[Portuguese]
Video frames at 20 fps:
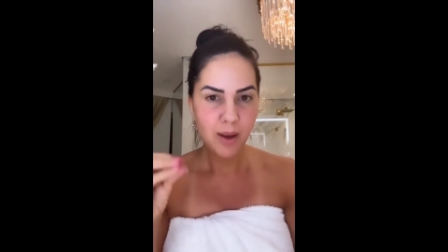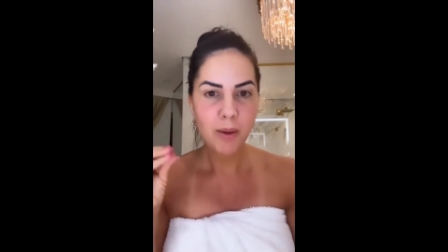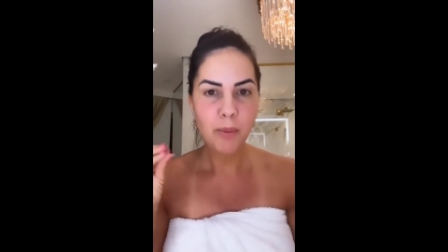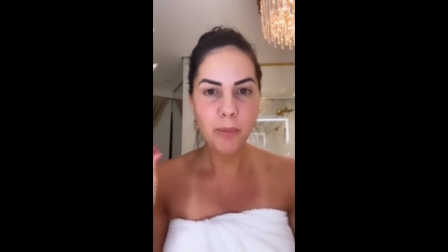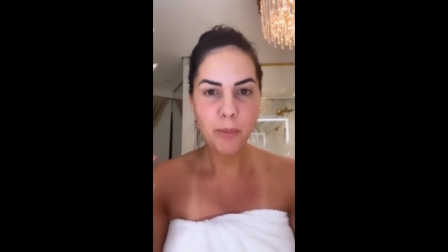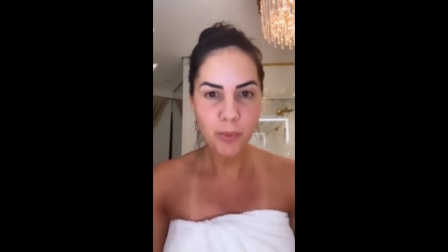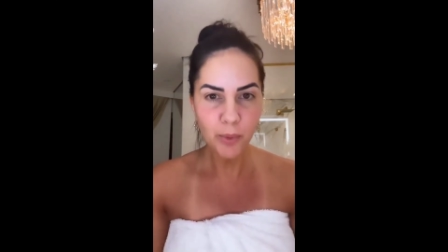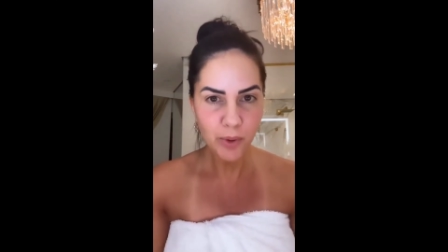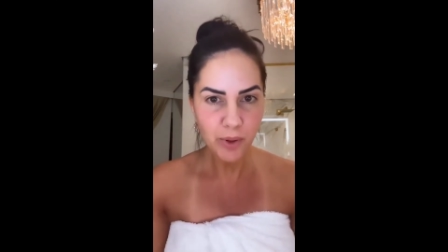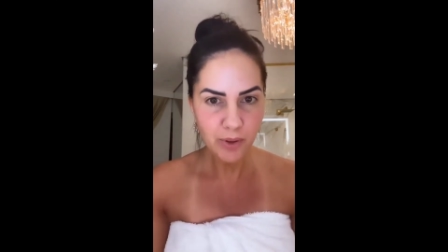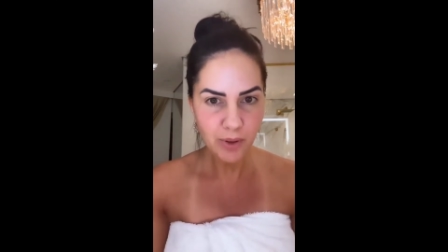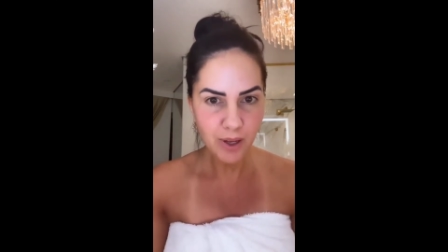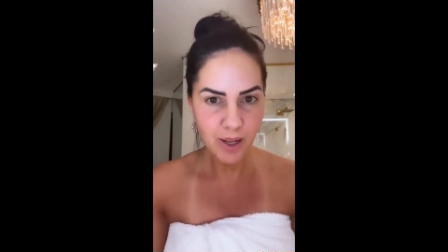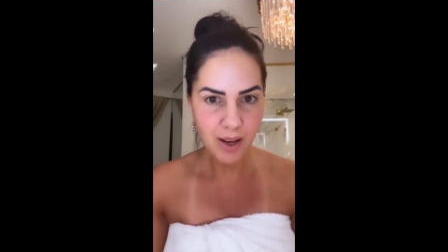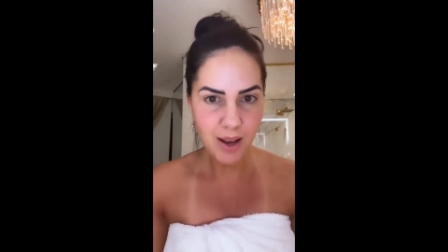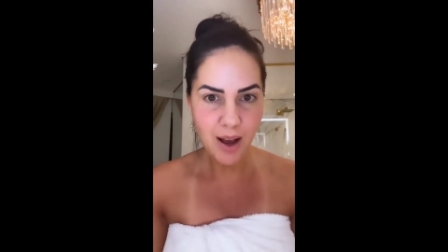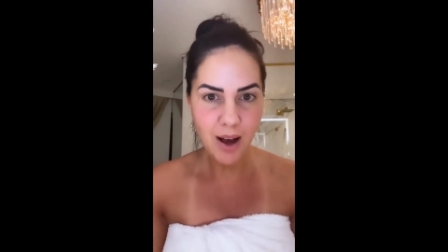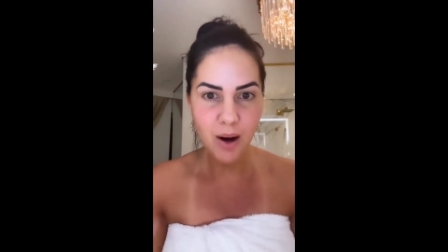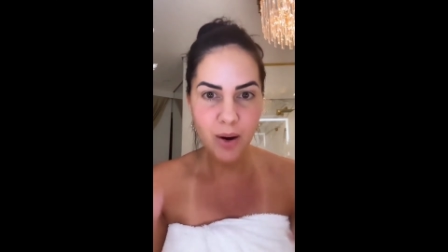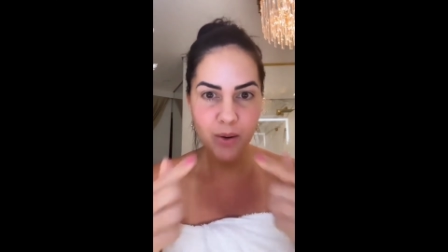muito
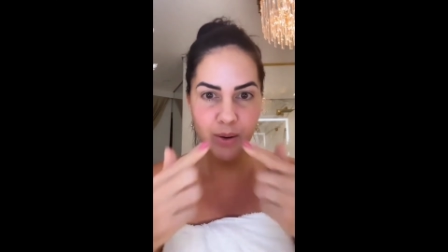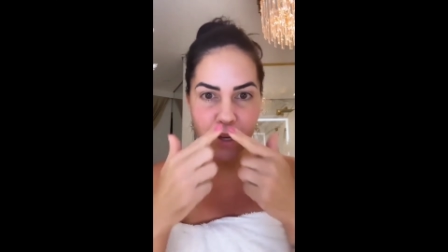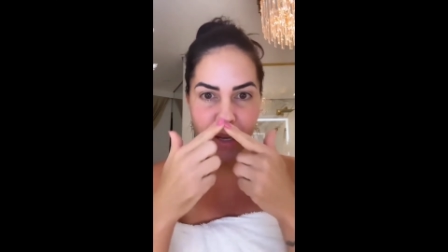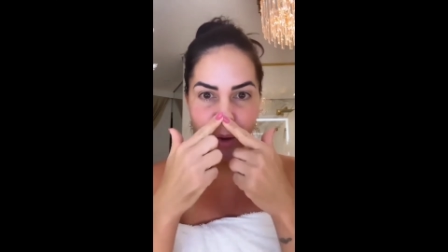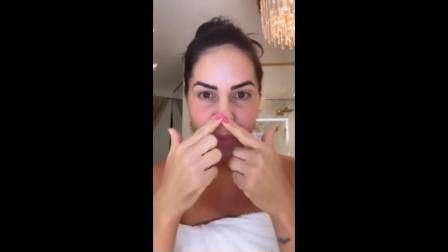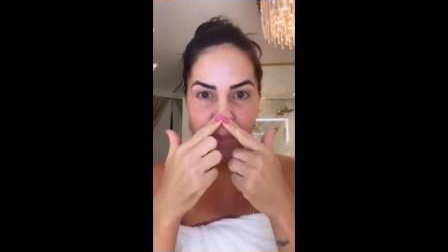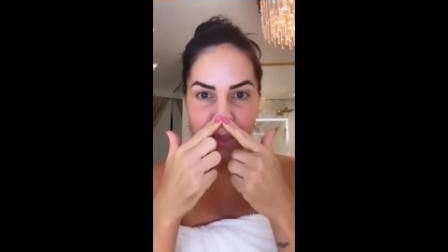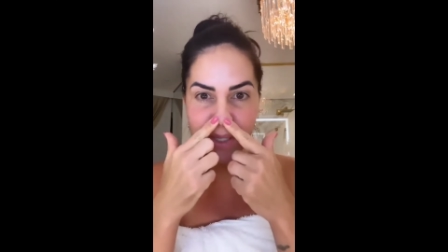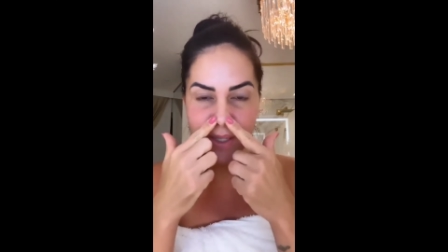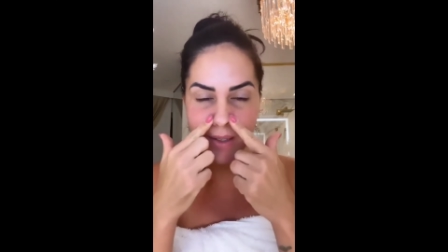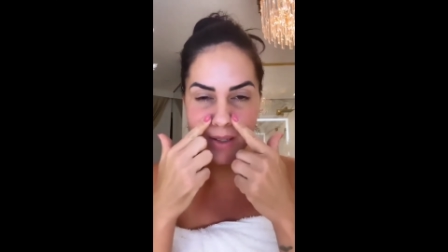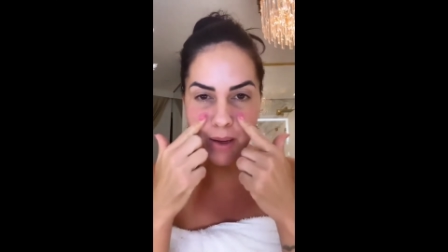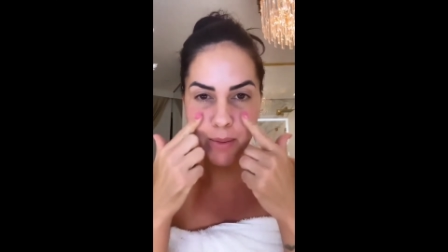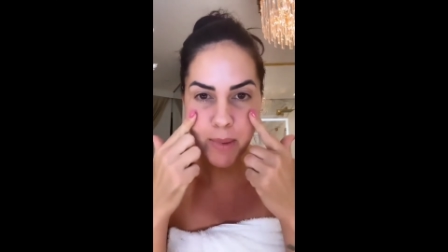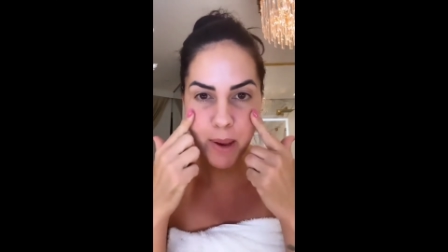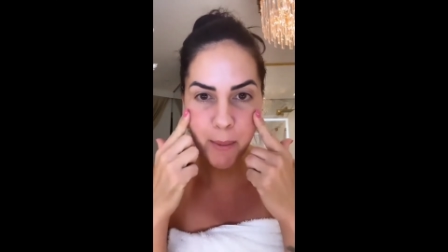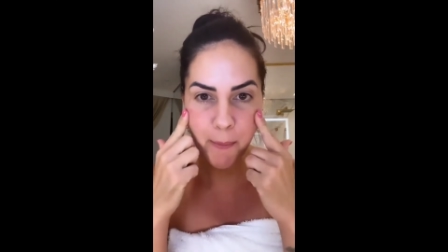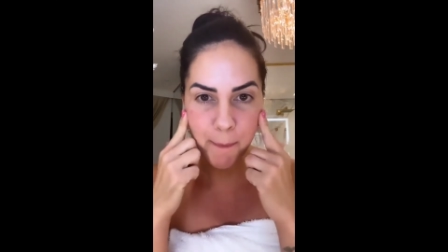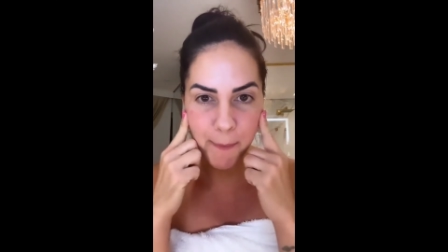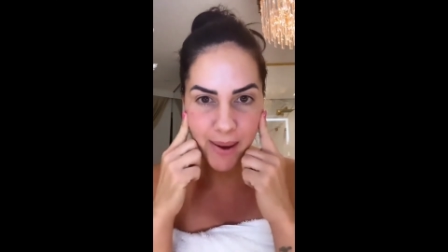legal e eu preciso da
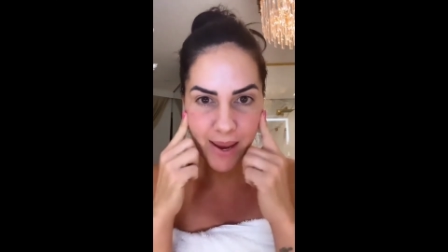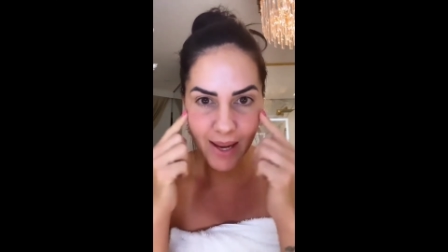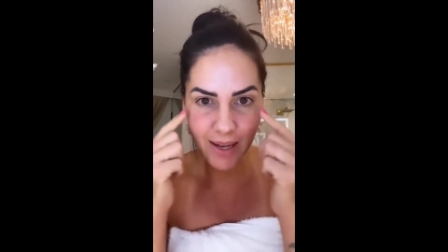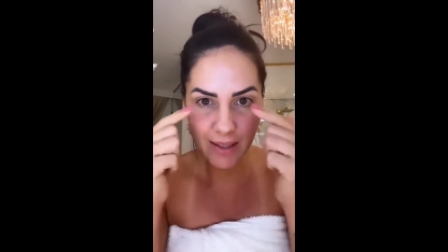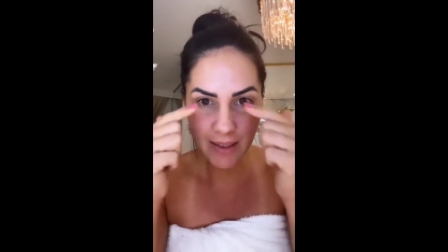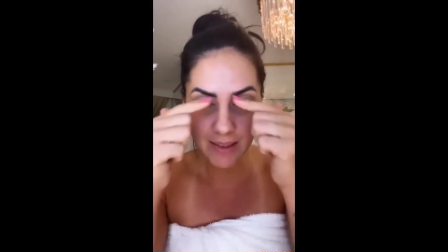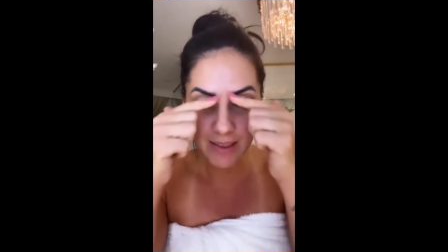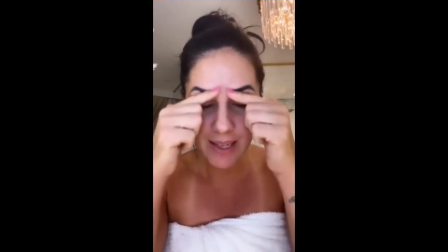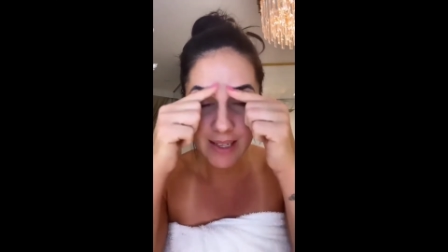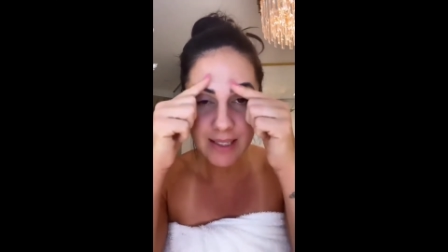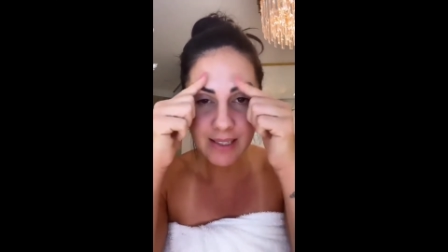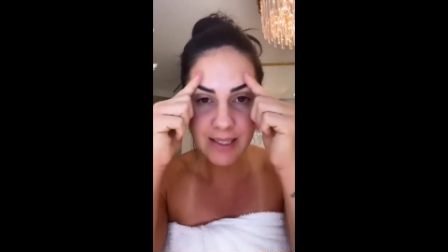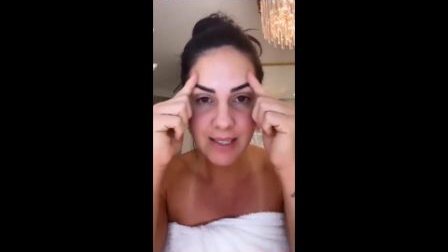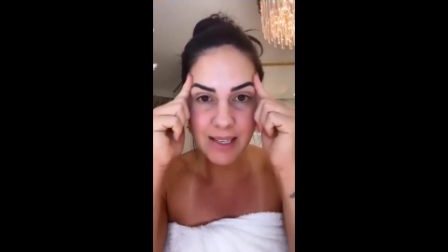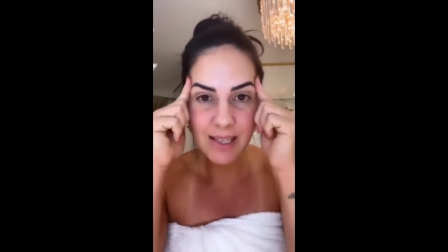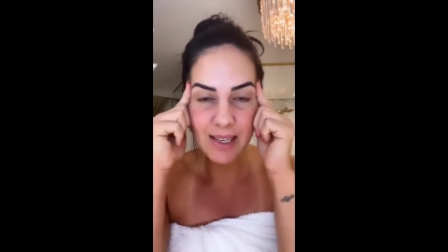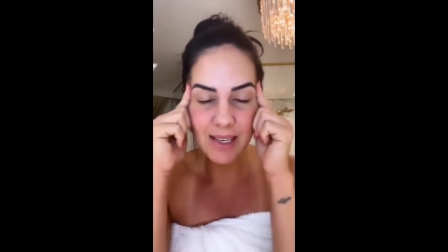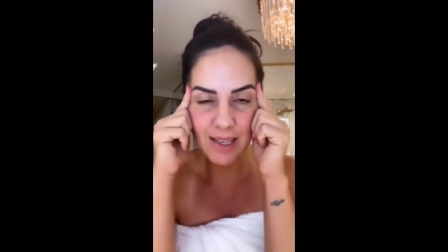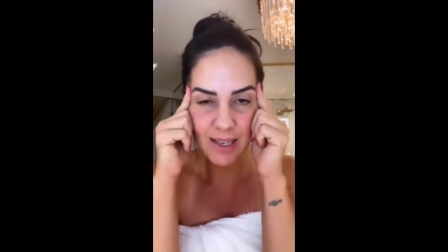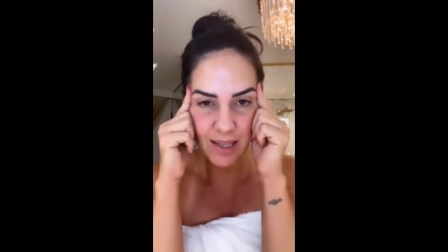minha pele tá
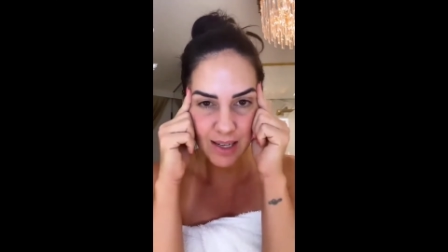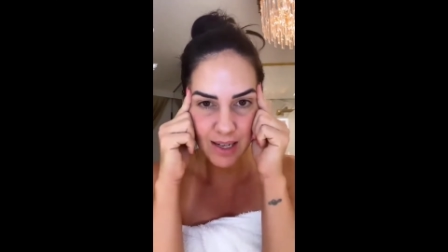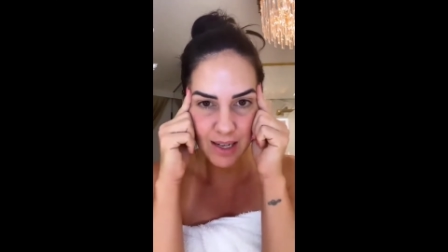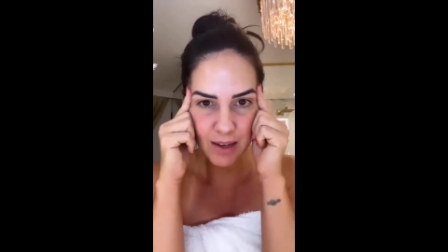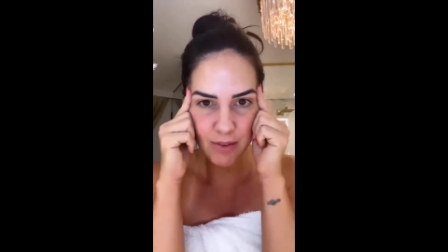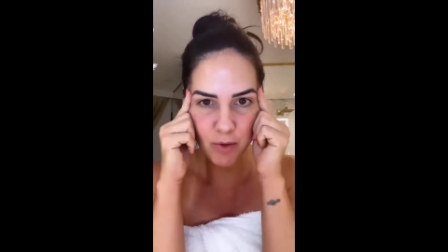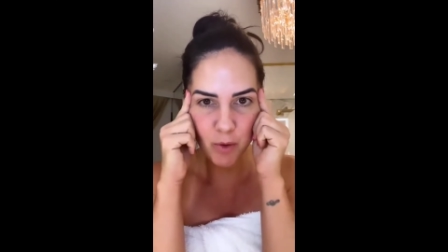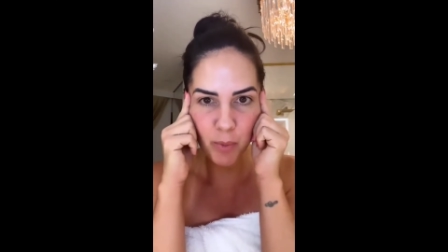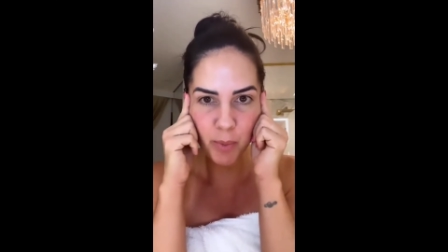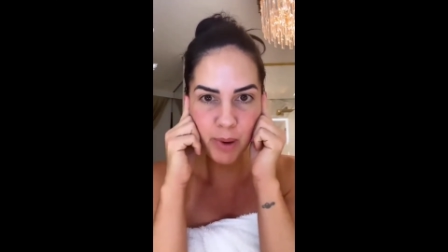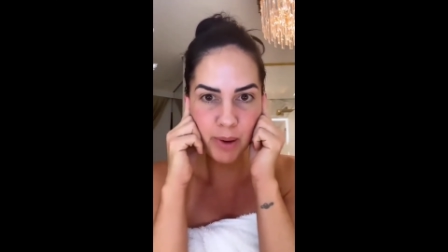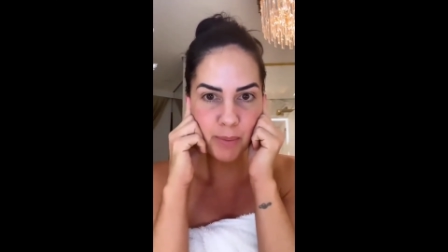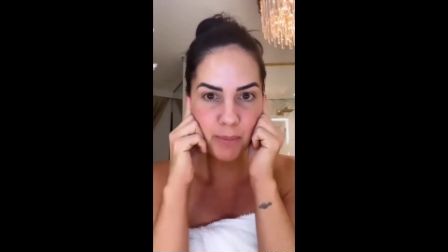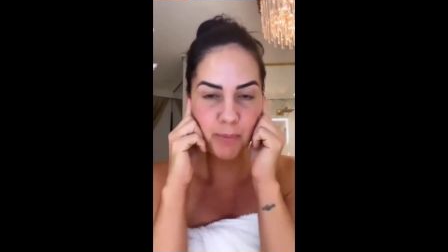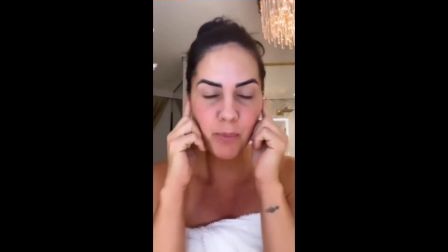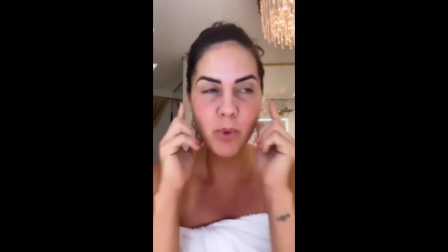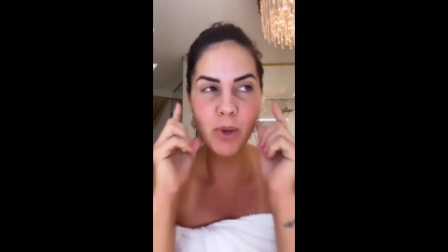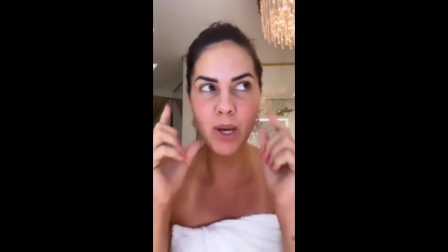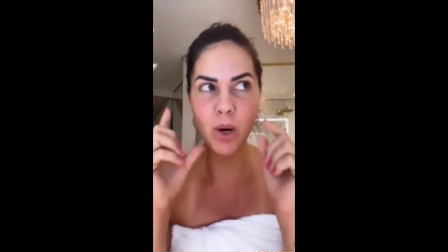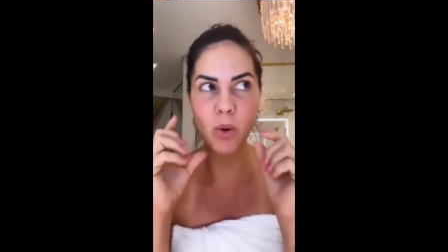assim incrível, pra,
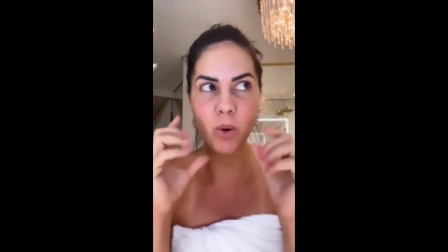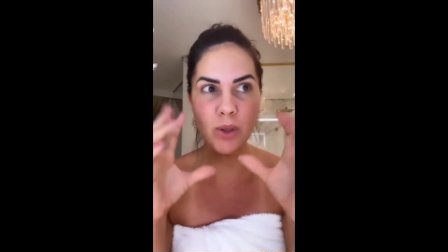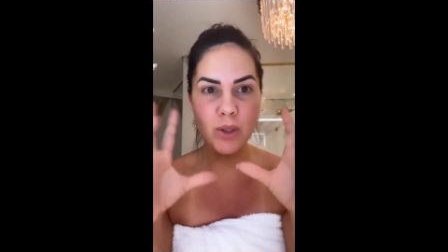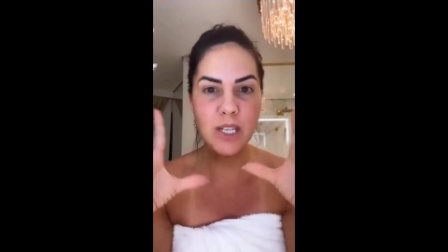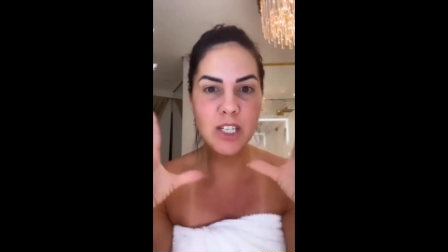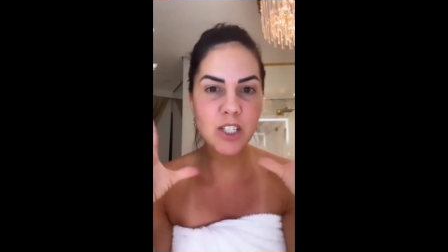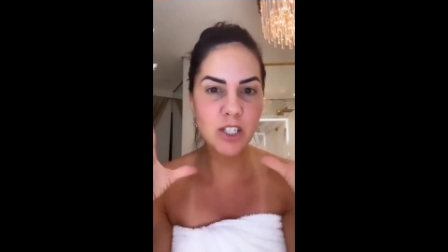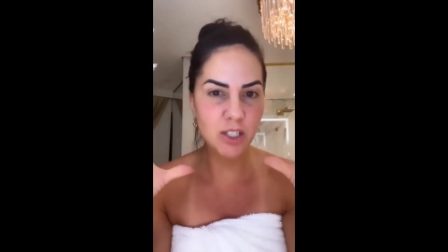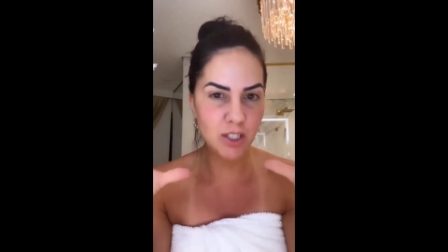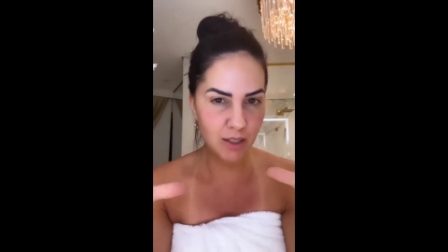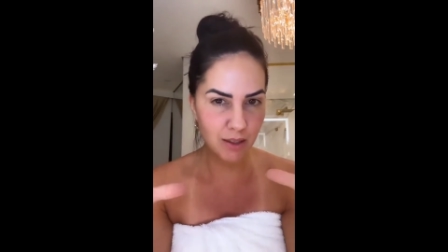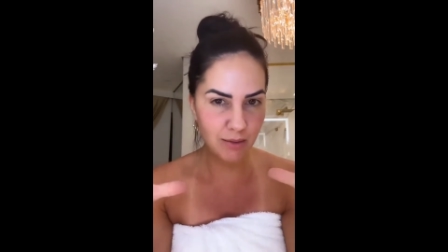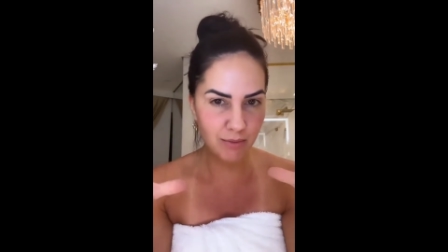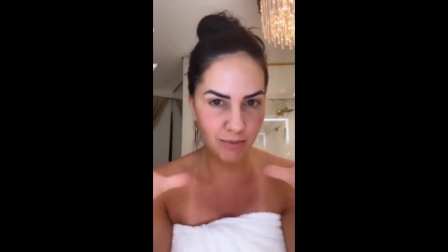porque quando a gente